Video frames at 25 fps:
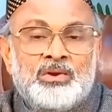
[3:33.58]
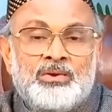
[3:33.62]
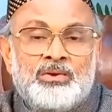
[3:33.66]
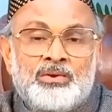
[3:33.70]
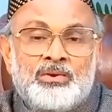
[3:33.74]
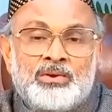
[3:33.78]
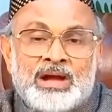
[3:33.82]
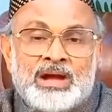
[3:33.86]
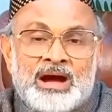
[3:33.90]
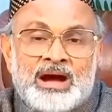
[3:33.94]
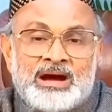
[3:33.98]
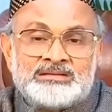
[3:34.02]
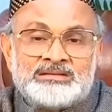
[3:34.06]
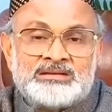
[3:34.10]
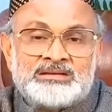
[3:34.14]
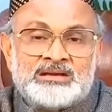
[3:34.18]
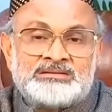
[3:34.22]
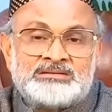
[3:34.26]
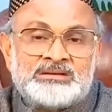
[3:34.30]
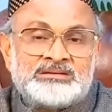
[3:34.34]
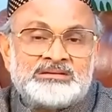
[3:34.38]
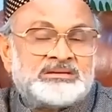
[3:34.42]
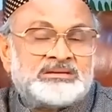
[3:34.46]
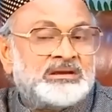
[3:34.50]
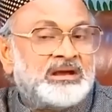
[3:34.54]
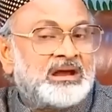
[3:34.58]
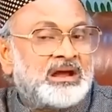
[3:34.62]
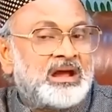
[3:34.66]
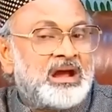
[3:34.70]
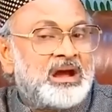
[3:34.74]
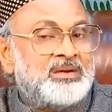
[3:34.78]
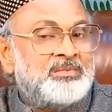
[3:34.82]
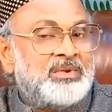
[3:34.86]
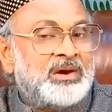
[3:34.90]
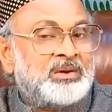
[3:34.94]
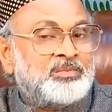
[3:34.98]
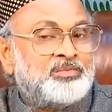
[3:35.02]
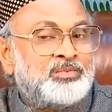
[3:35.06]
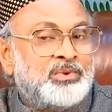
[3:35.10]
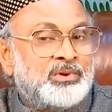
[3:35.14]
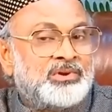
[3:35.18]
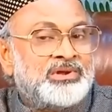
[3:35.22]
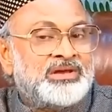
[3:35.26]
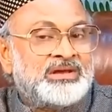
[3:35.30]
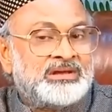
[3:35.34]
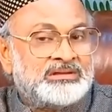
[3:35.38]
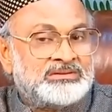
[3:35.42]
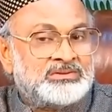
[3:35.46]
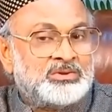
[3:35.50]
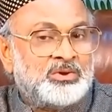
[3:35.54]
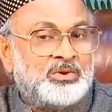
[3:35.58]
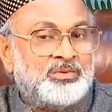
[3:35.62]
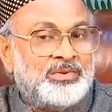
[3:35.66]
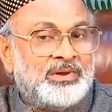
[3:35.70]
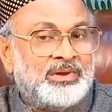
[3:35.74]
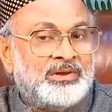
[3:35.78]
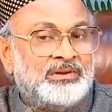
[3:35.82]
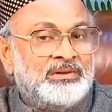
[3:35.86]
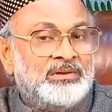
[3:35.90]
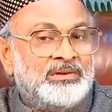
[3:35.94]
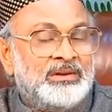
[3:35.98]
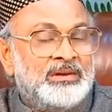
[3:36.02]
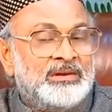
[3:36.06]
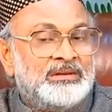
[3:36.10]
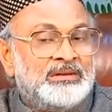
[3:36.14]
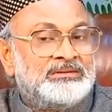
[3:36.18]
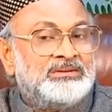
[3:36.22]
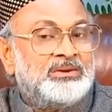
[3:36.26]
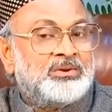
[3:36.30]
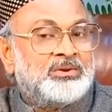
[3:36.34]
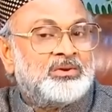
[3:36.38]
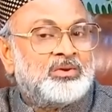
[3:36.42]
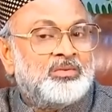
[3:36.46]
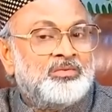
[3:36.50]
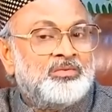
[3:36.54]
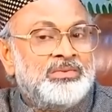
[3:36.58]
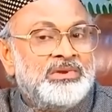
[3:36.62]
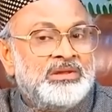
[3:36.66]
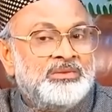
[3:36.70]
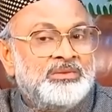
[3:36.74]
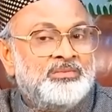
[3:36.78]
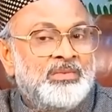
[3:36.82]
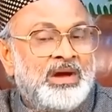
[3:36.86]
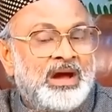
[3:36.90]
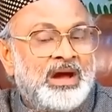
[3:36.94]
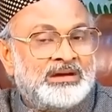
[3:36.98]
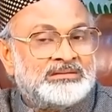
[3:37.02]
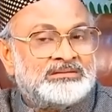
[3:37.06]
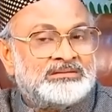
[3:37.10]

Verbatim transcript: গাছ আছে সেটা খাবার পরে খেতে হবে যেরকম নিম গাছ